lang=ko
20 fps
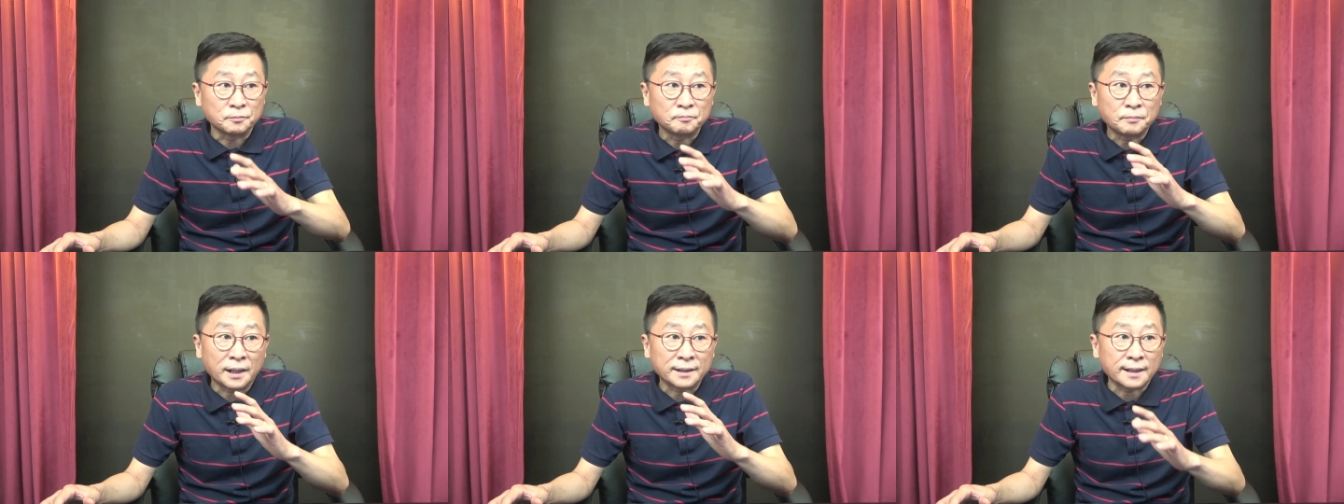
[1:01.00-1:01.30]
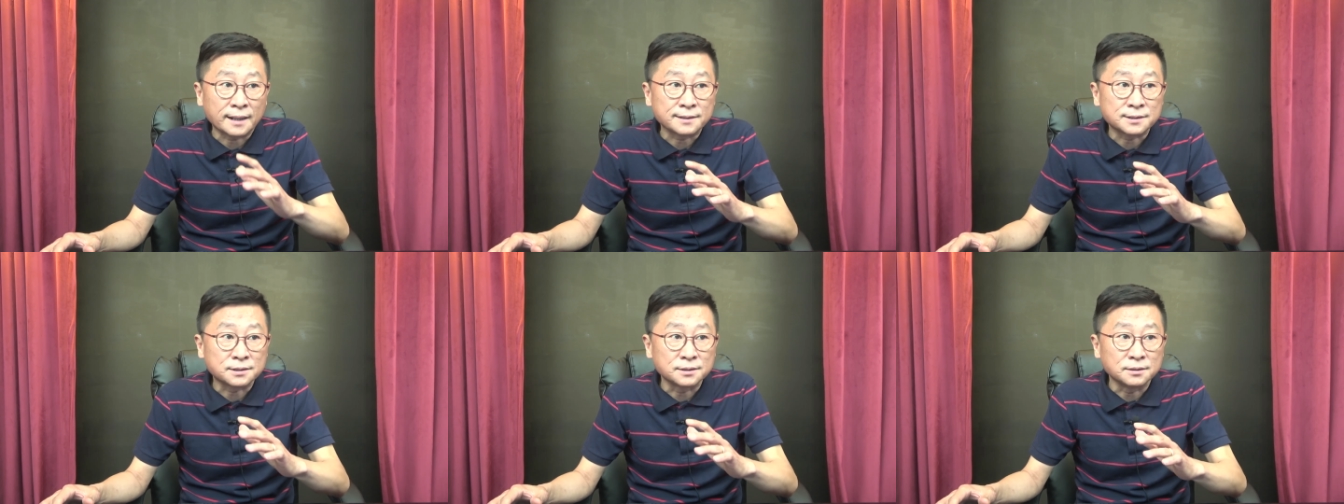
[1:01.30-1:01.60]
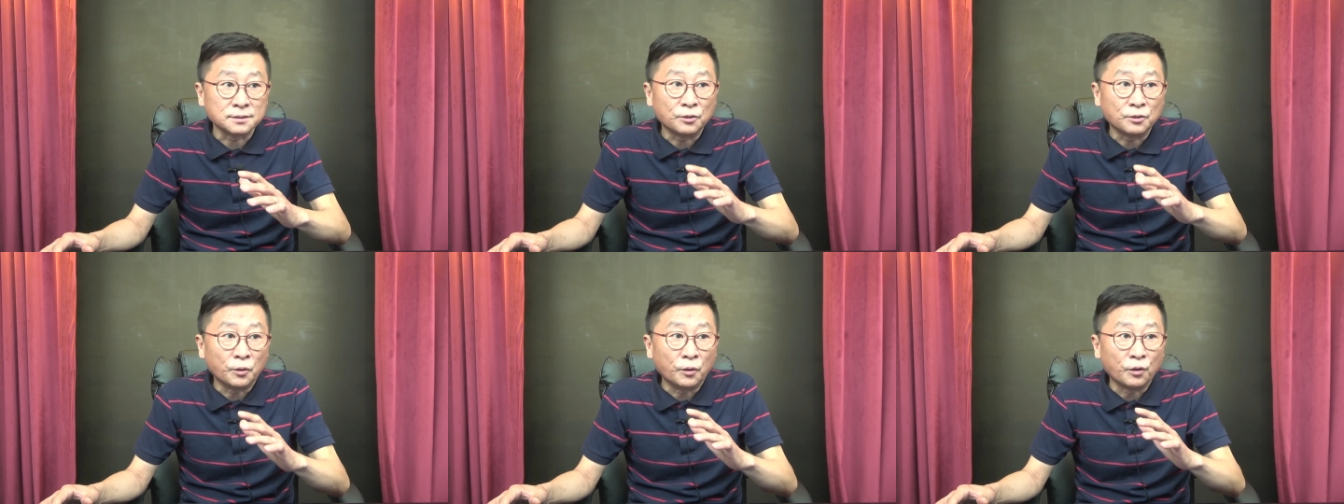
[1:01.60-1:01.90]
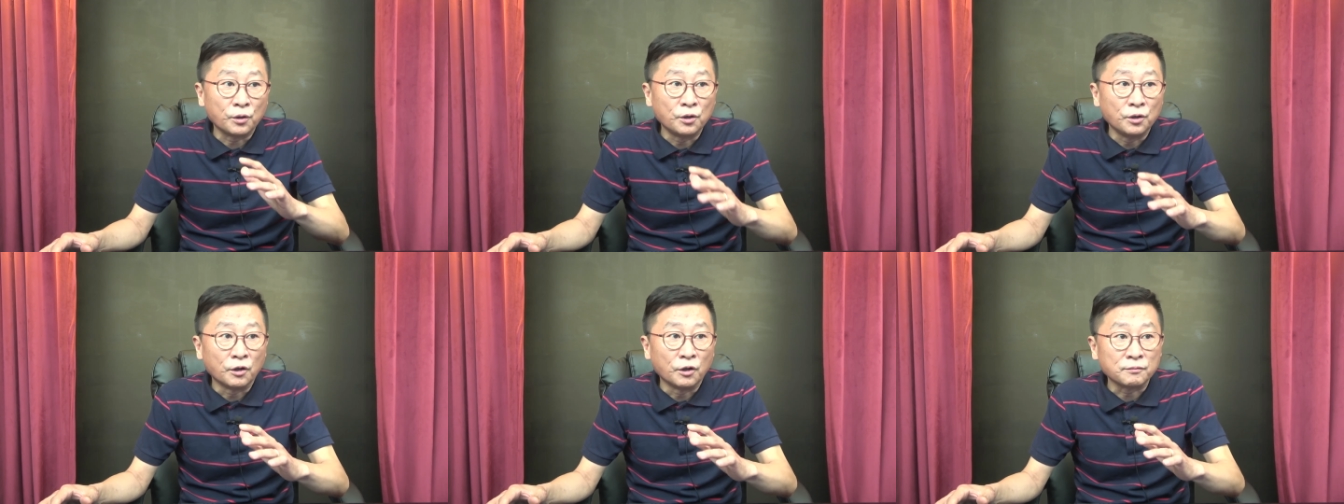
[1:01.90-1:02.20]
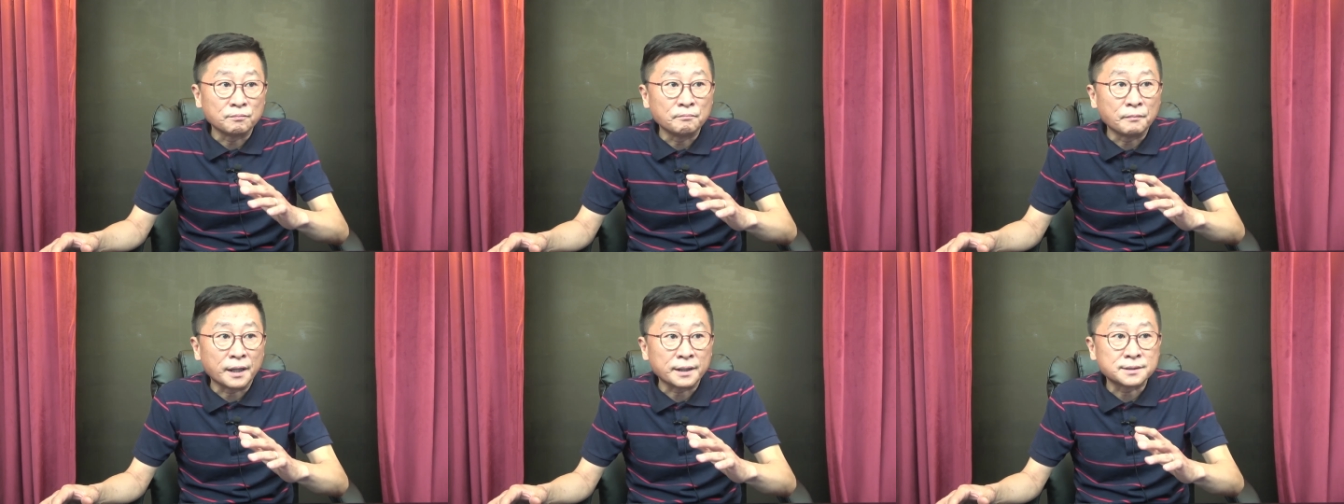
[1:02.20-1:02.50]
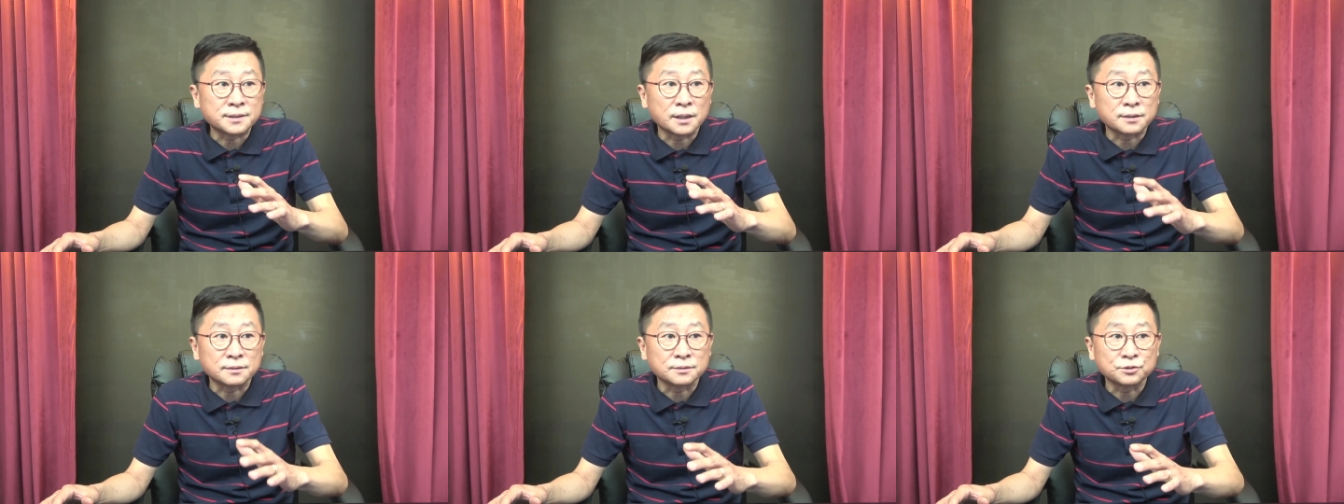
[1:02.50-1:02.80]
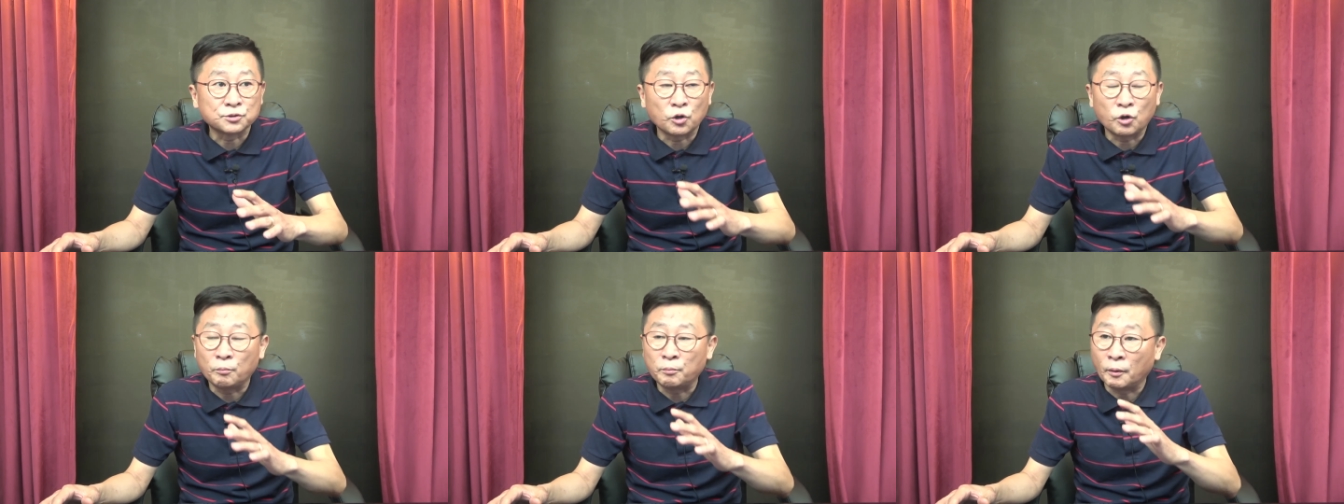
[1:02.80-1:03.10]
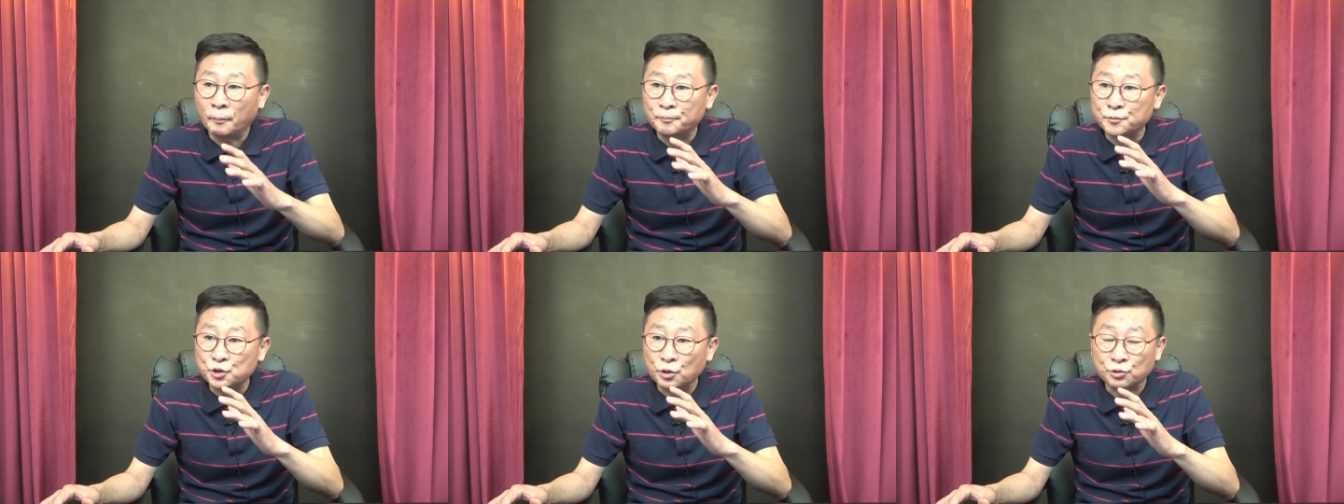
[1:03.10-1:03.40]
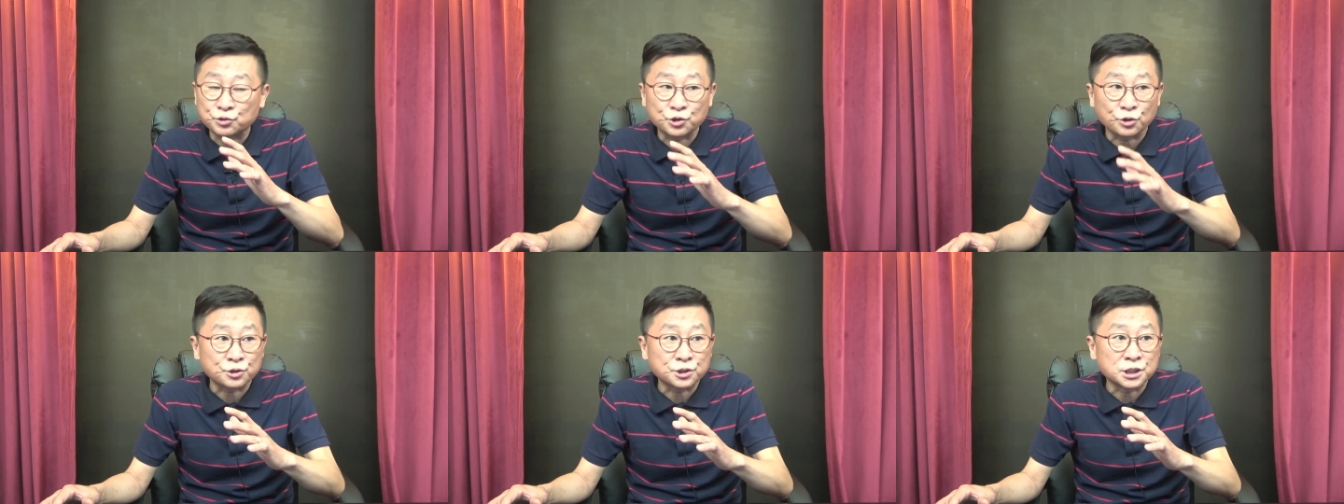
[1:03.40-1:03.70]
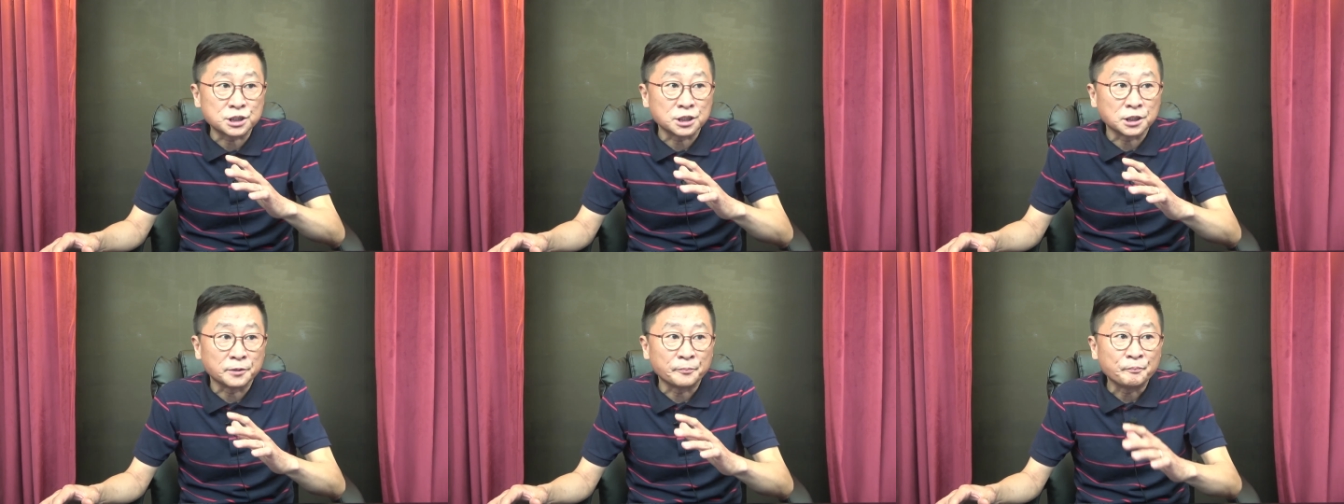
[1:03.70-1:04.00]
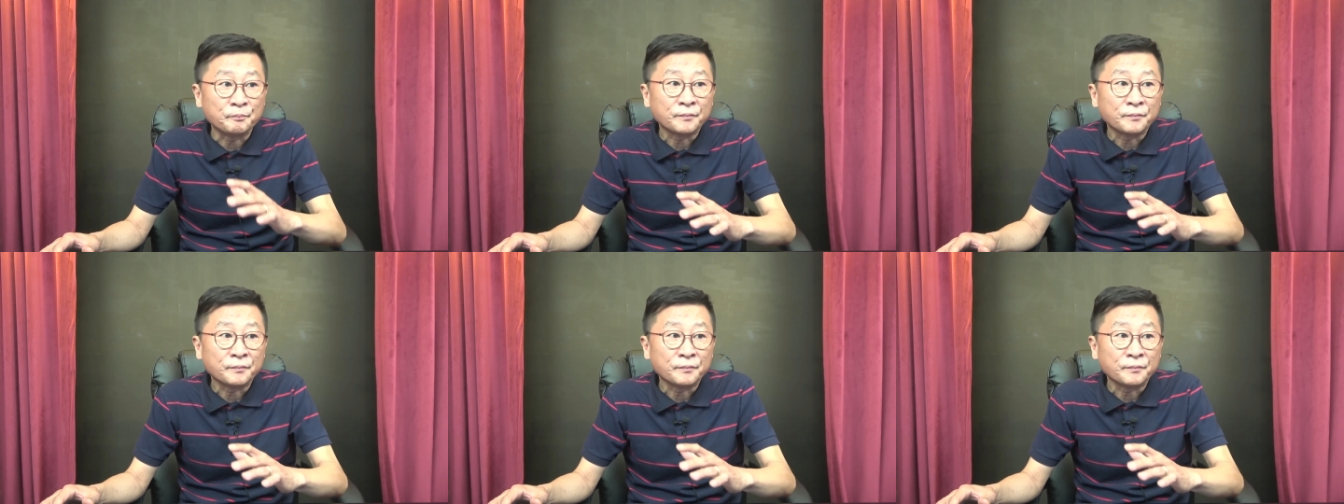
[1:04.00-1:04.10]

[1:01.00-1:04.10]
받아쓴 언론 매체 등도 법적 조치,